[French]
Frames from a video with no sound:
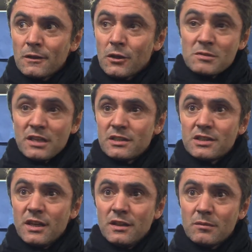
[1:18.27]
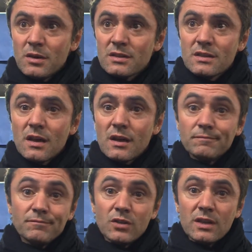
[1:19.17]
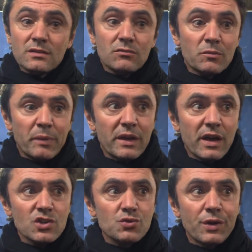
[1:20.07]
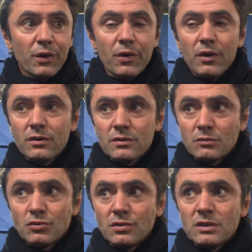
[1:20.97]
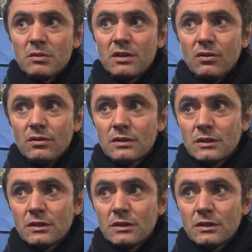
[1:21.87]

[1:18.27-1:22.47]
comme Saint-Etienne, et eh ben ça, on paye cash, une erreur en début de deuxième mi-temps.